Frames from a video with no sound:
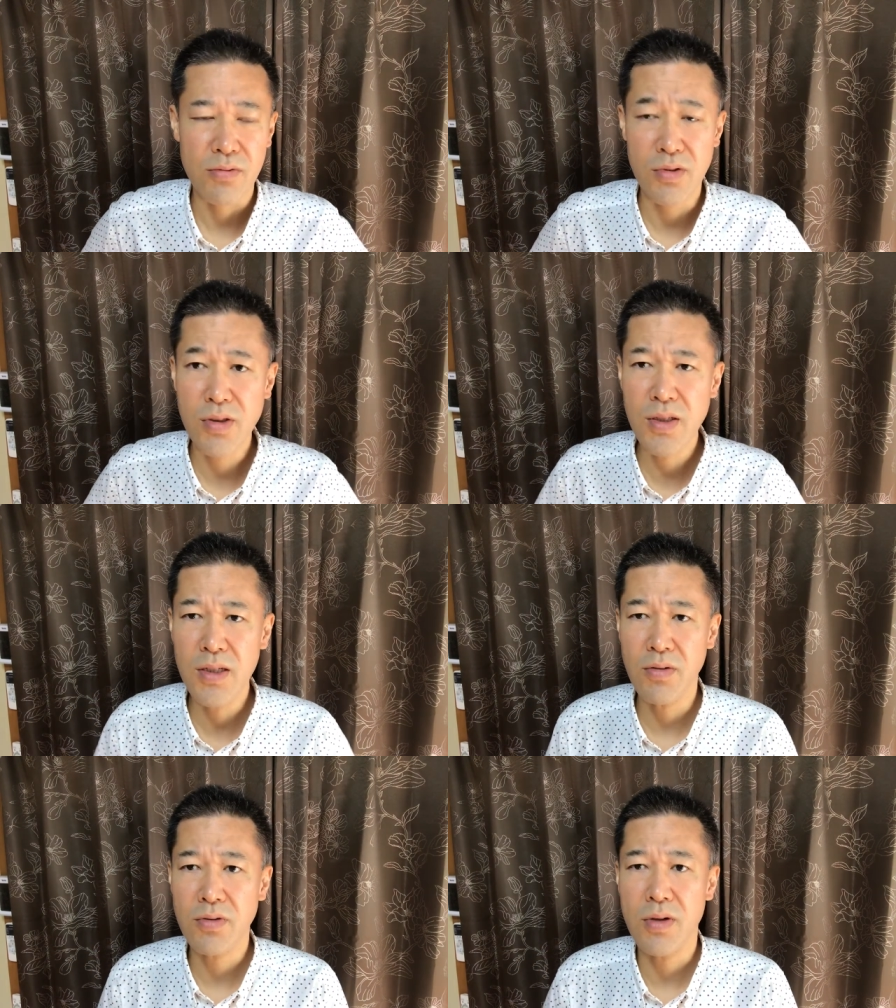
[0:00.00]
ウイスキー
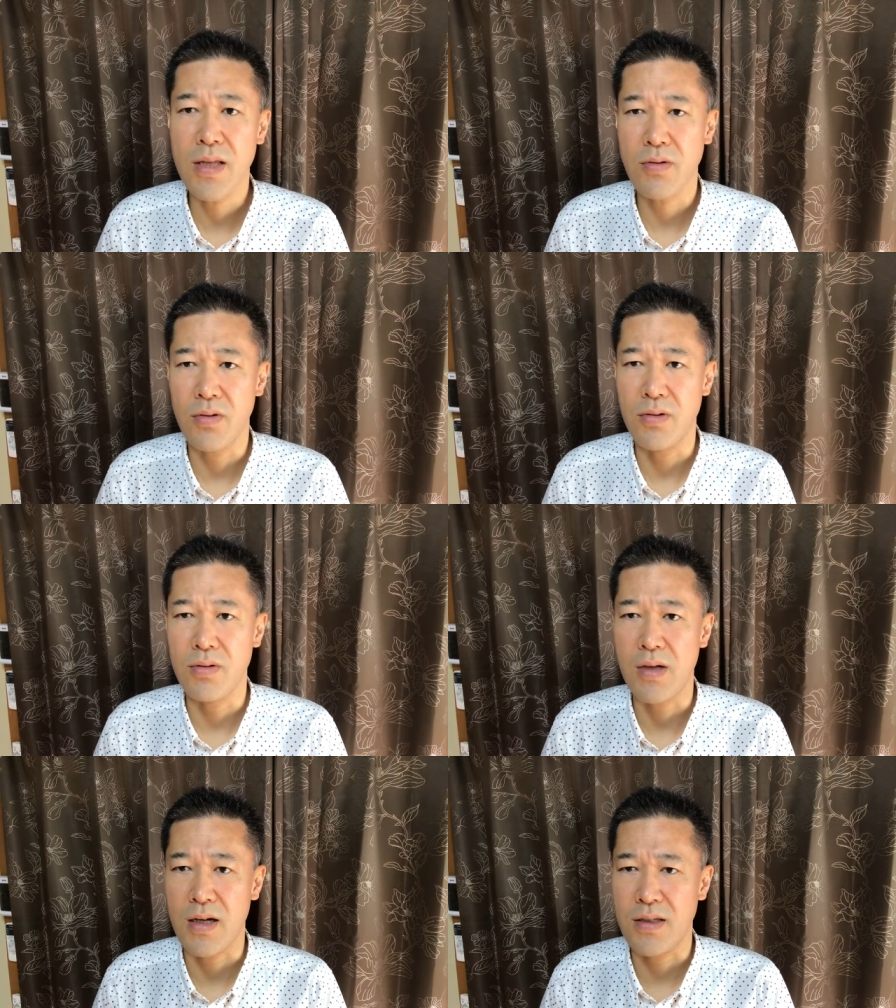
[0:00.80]
の
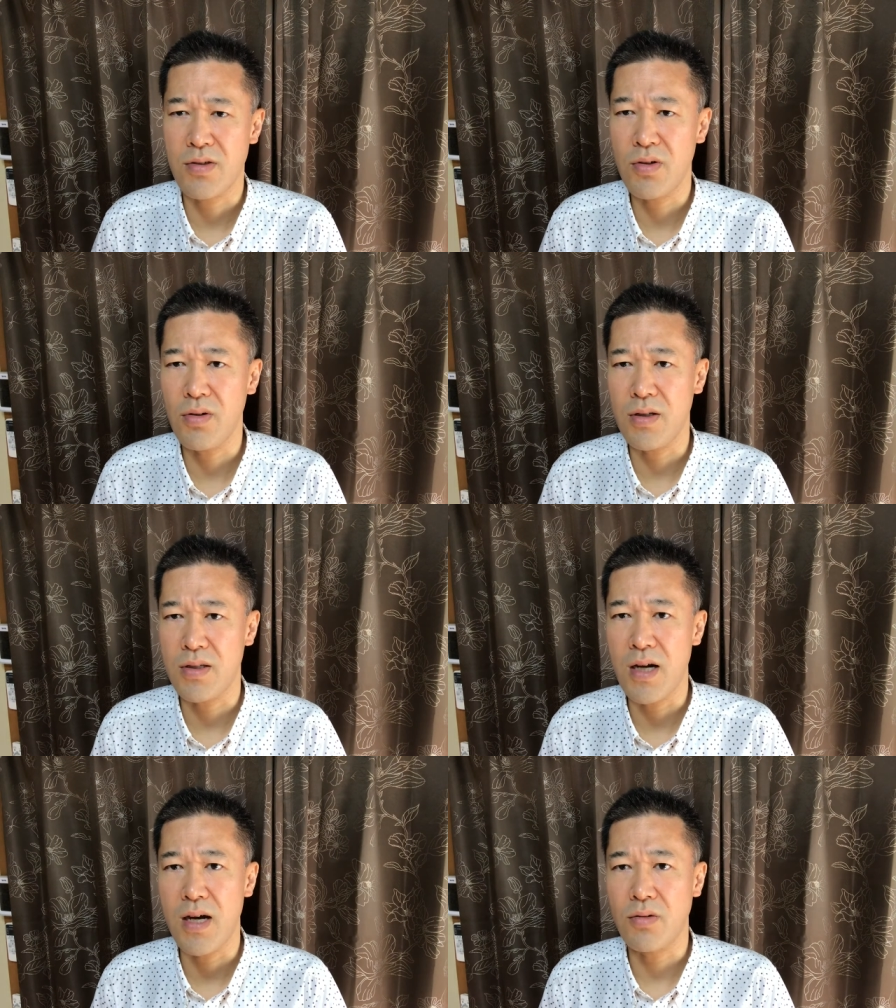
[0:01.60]
ストレートなんか強い
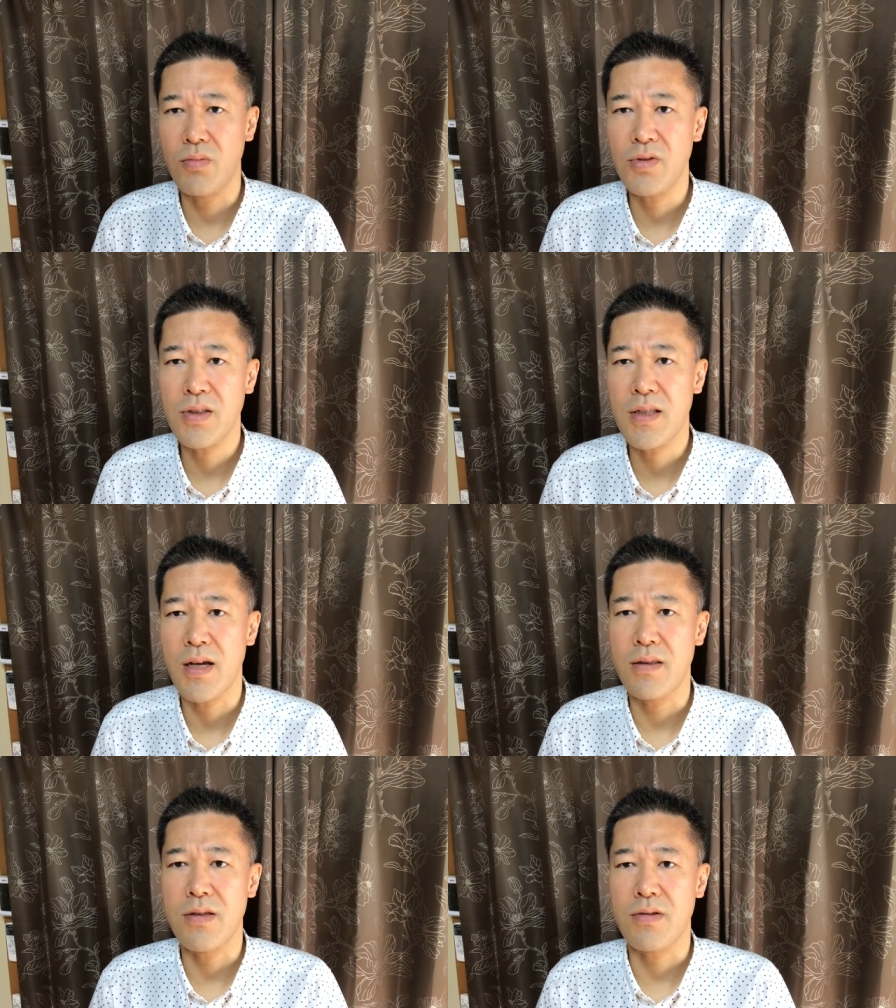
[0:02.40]
しなと思ってた
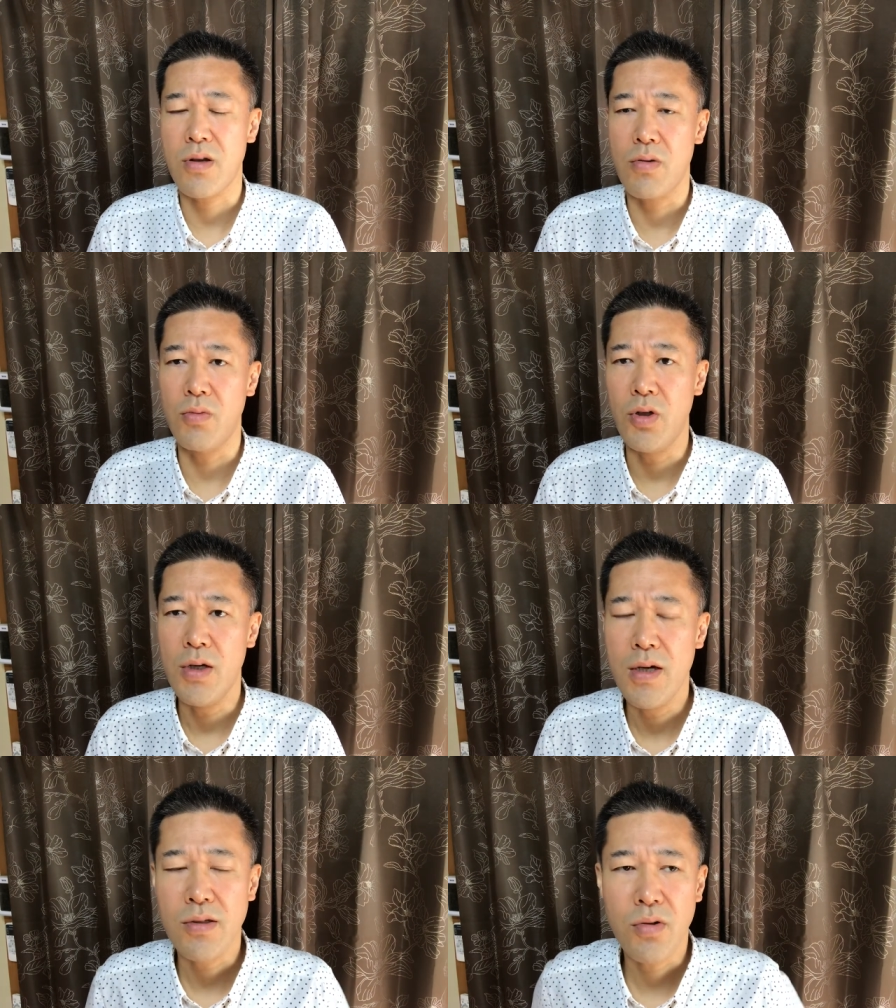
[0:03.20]
んですけども、
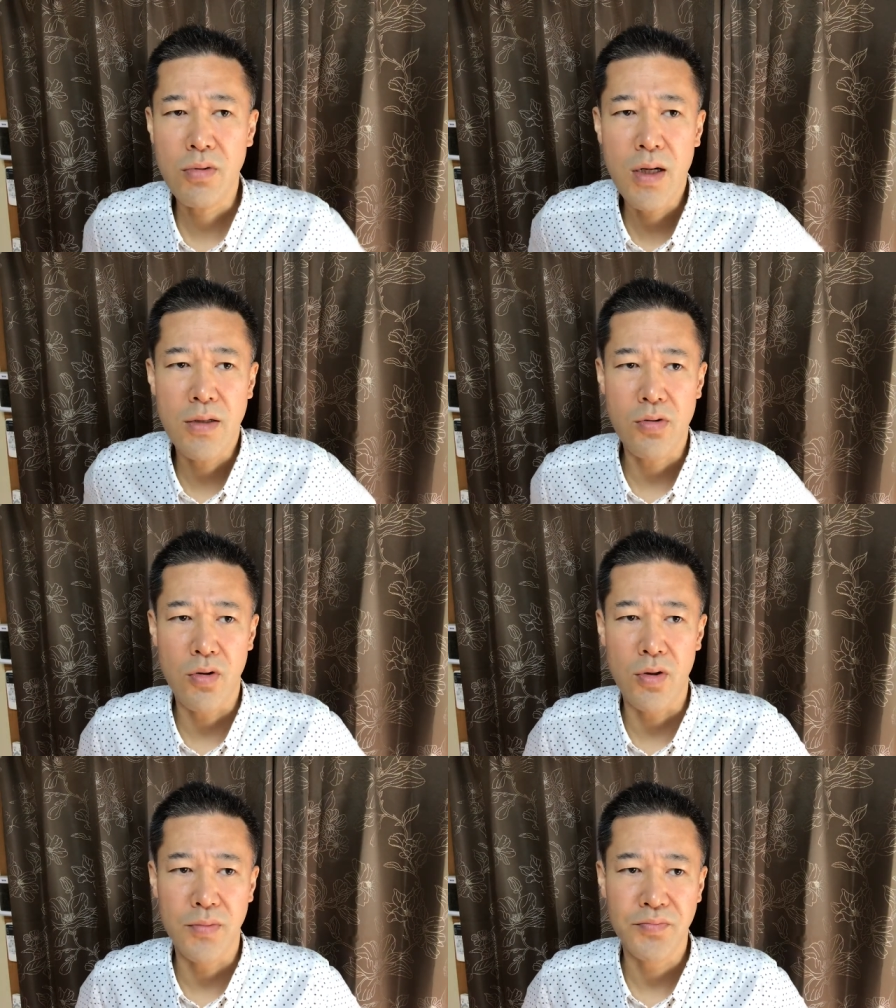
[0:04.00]
そっからそ
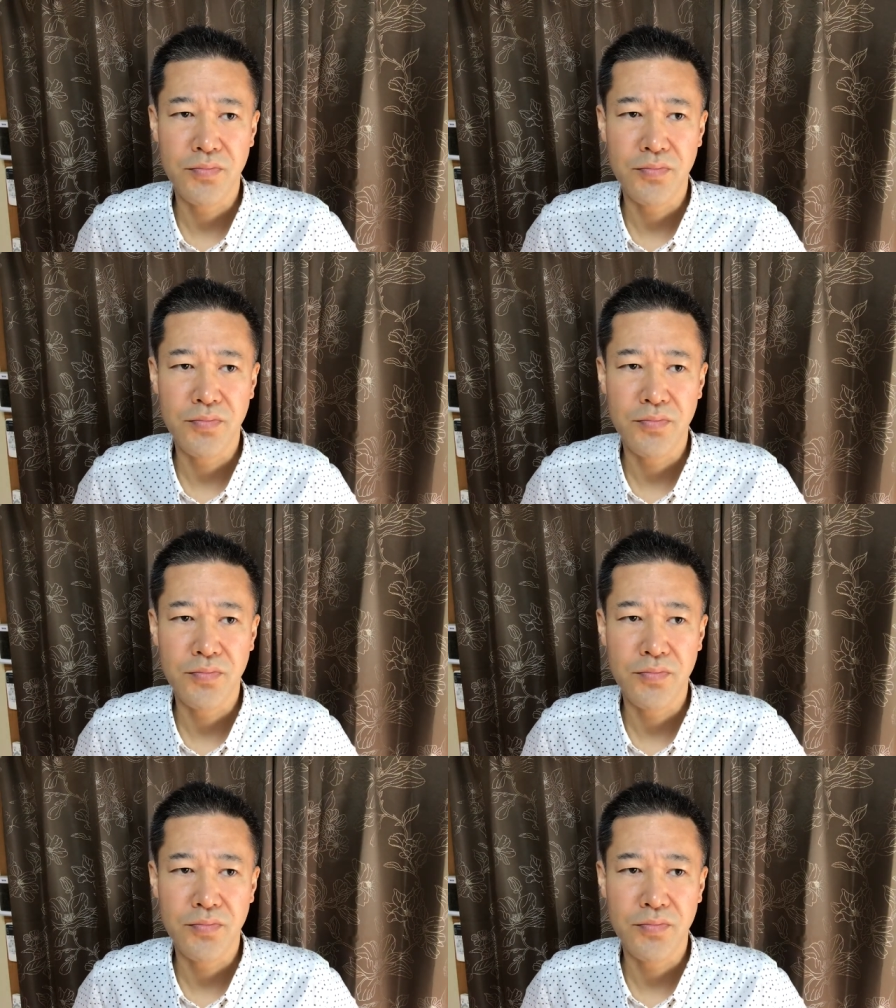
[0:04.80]
の